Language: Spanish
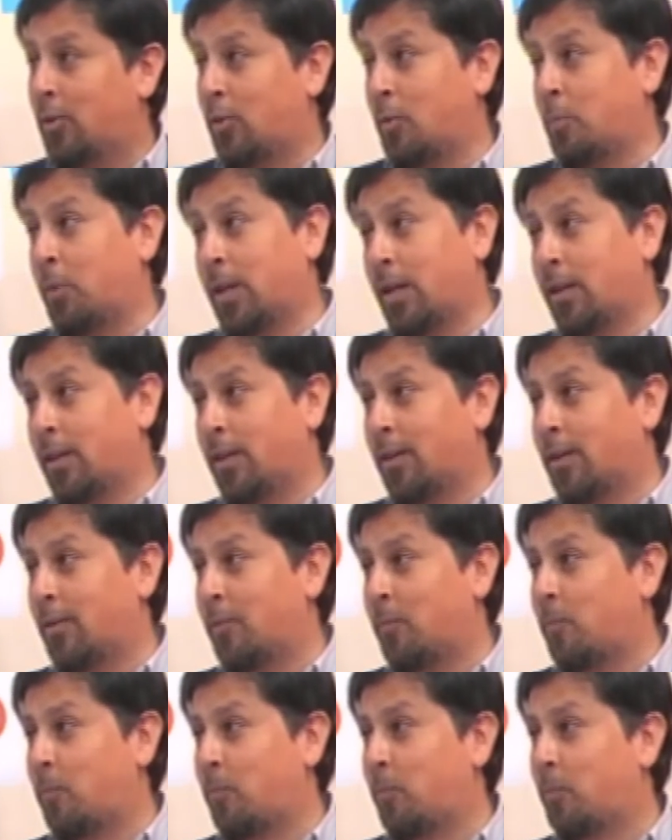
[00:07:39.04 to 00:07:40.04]
No, porque digo,
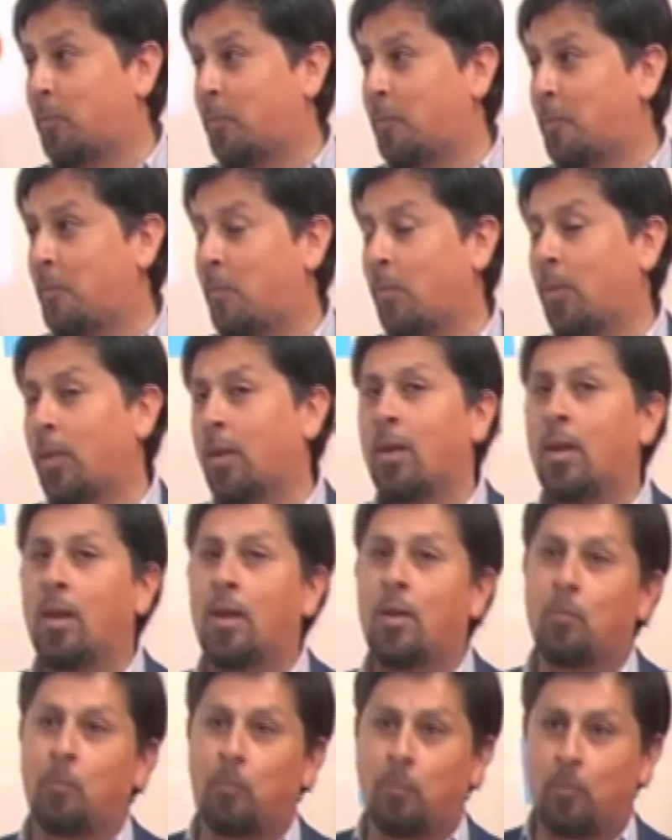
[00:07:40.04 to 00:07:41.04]
por el precio, digo, capaz
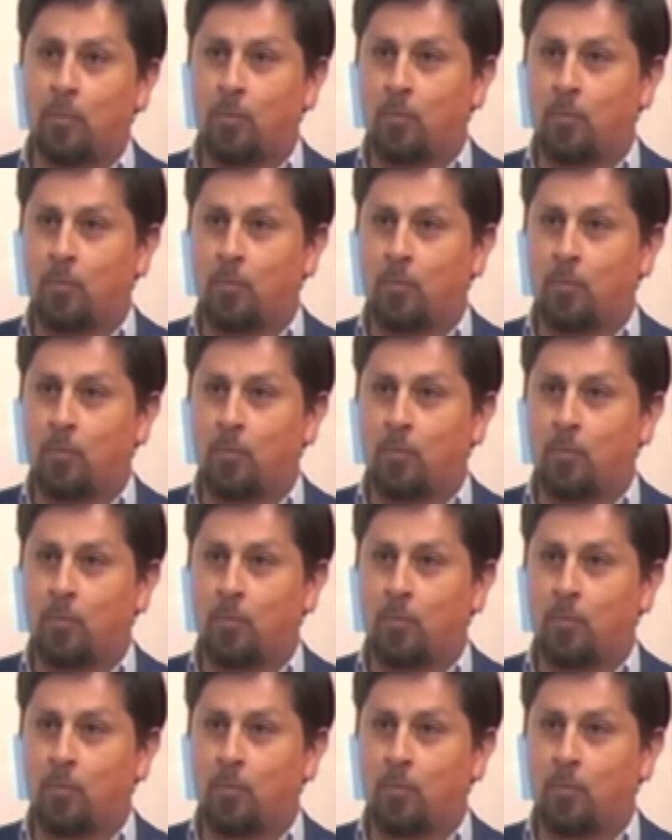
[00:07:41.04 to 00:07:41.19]
que la gente